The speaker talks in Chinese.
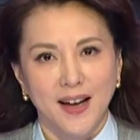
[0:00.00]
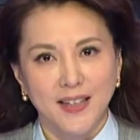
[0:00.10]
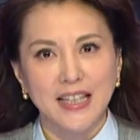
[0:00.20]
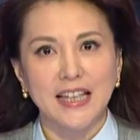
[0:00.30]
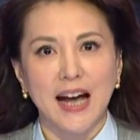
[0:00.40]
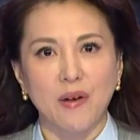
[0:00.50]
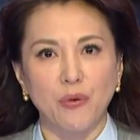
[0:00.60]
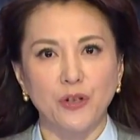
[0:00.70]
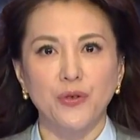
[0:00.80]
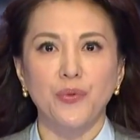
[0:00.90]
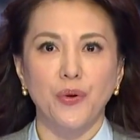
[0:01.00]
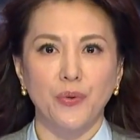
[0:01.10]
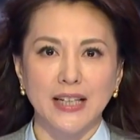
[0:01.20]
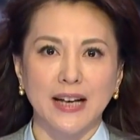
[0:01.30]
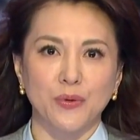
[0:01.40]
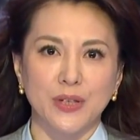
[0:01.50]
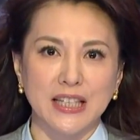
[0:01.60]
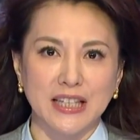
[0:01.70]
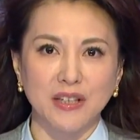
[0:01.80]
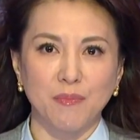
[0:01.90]
今天下午，中国国家主席习
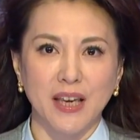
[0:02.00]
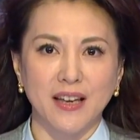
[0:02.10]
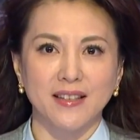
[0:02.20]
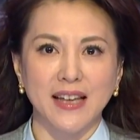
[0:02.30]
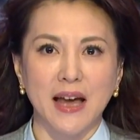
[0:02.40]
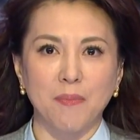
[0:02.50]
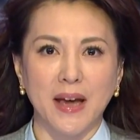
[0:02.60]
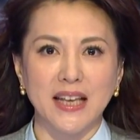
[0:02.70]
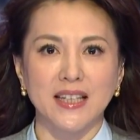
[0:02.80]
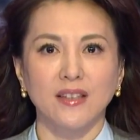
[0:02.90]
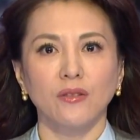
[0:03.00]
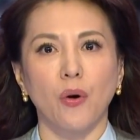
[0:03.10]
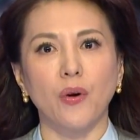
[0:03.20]
近平在北京同